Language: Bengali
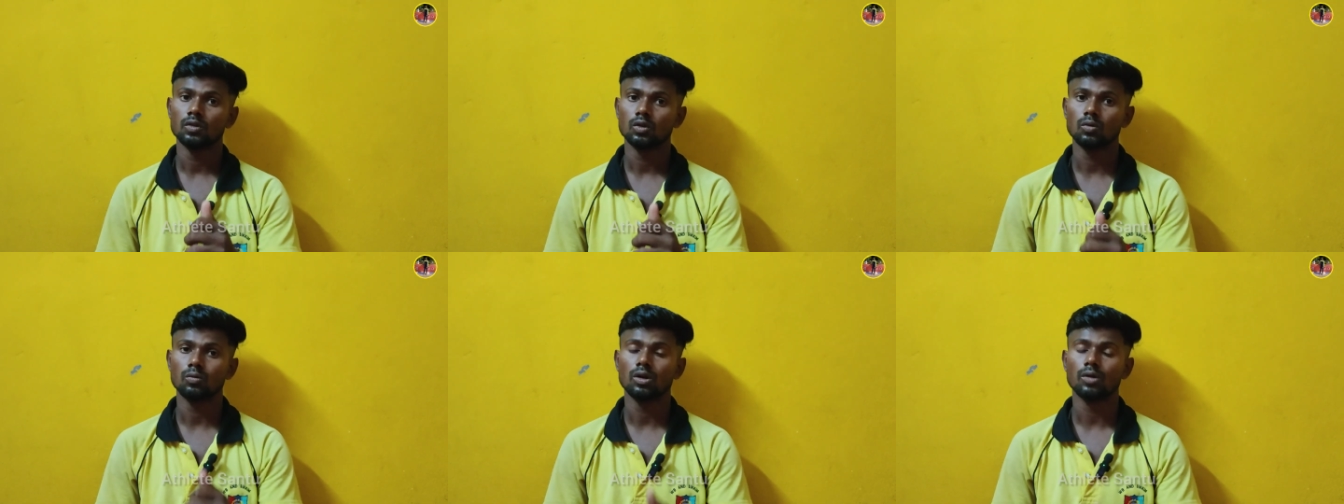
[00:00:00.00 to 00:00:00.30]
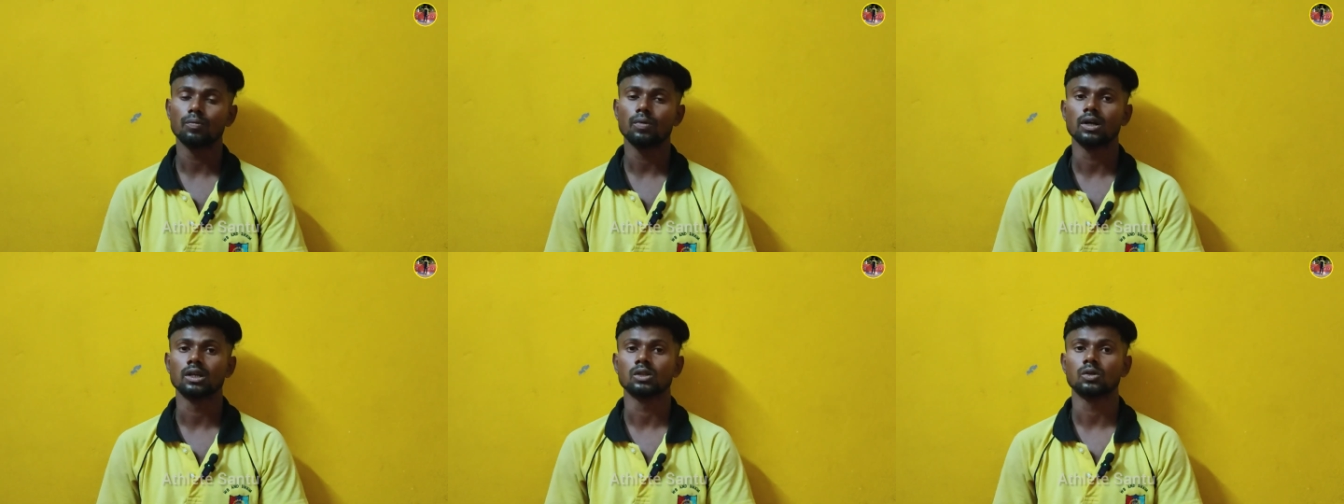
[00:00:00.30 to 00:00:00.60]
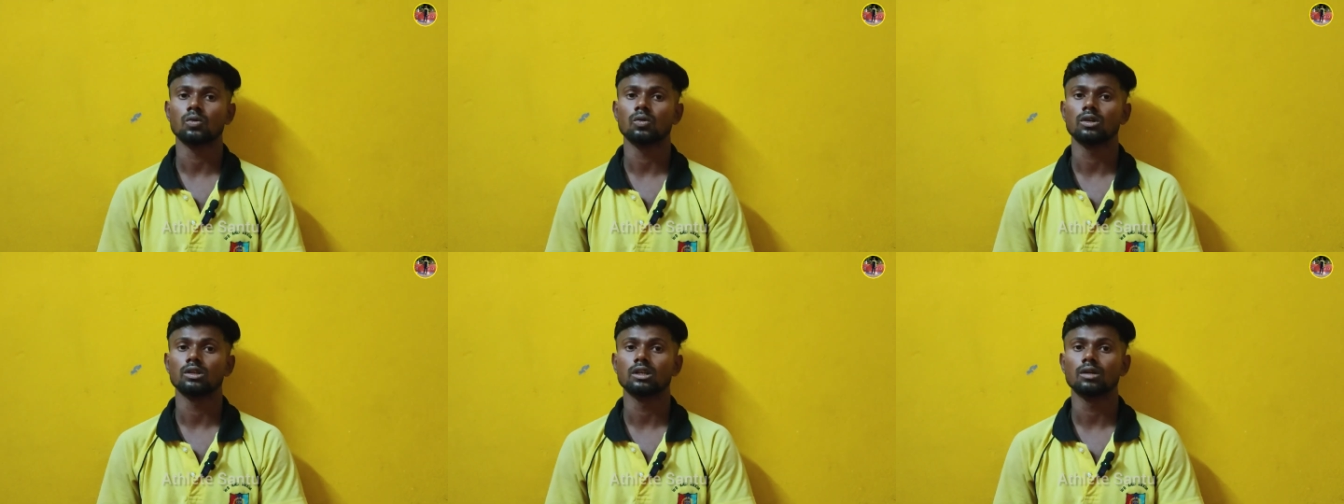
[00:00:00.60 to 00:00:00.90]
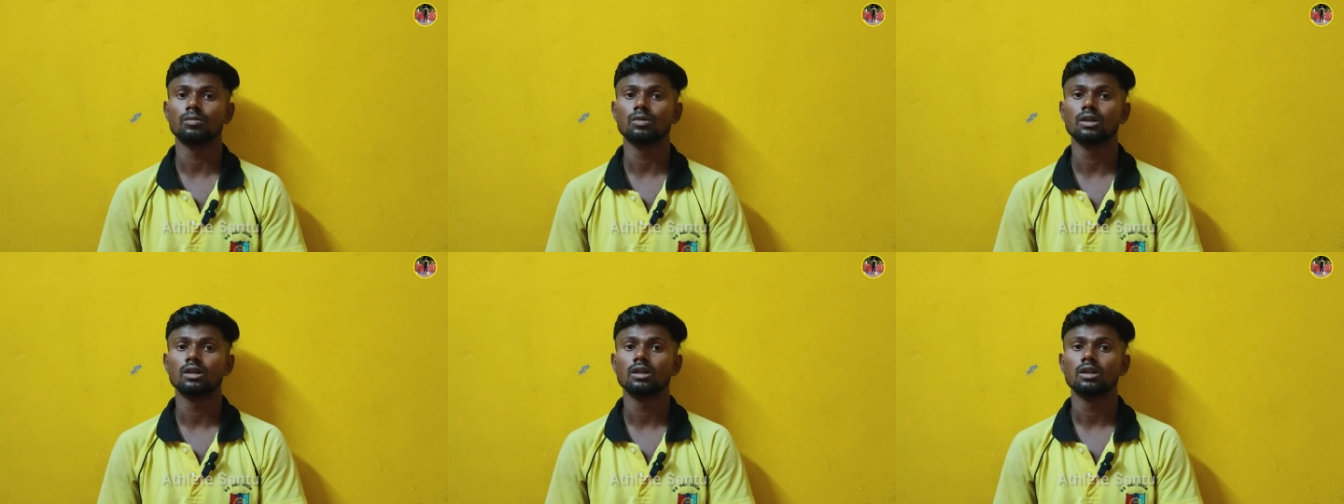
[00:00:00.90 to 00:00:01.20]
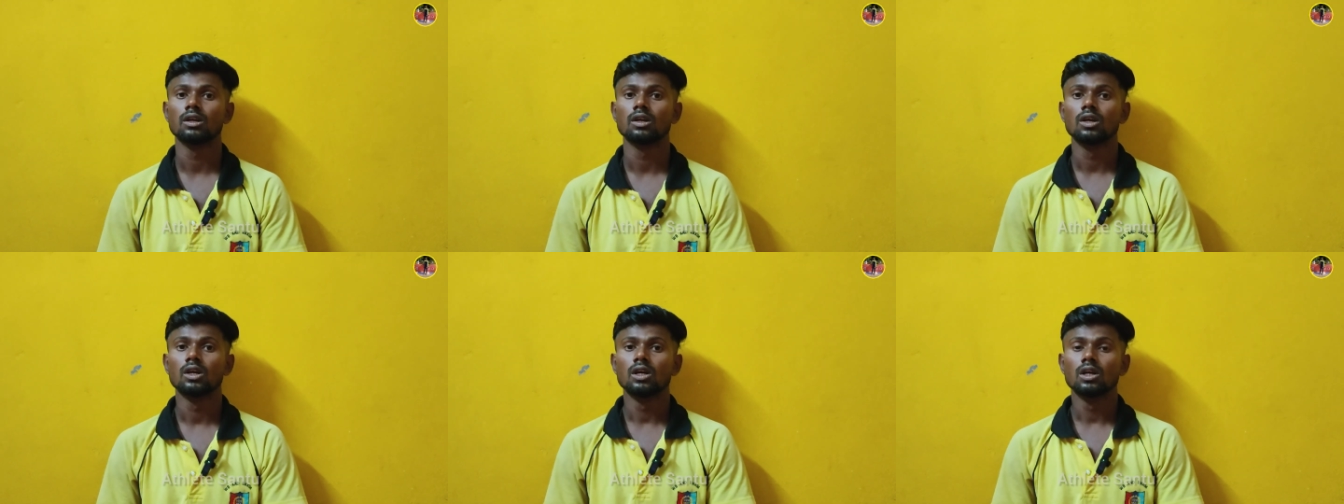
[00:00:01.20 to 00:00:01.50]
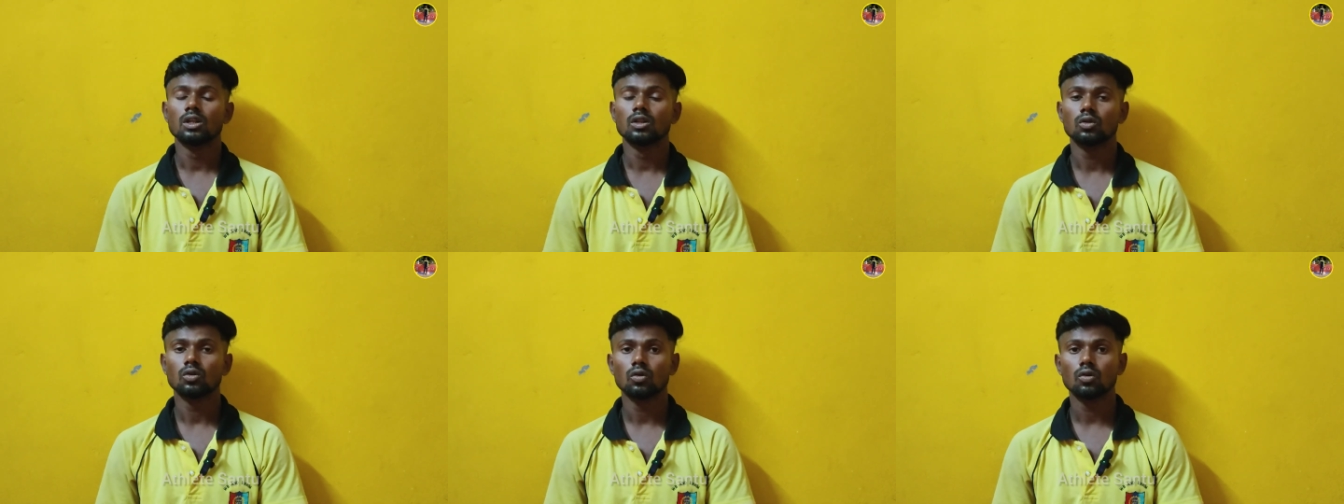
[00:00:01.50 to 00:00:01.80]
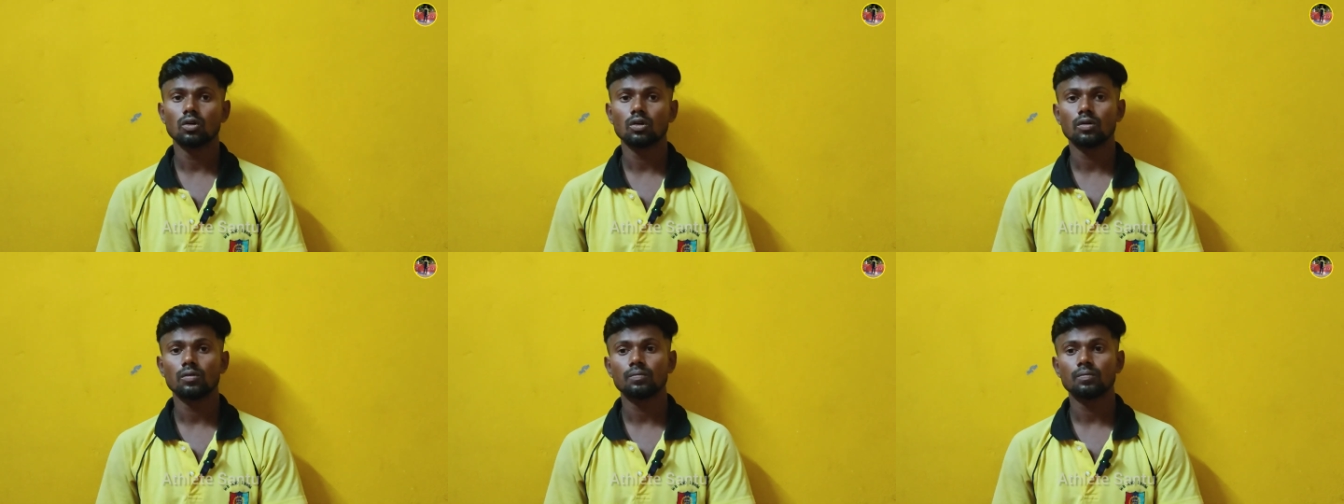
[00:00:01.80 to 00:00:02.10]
তোমরা পাস করে যাবে তো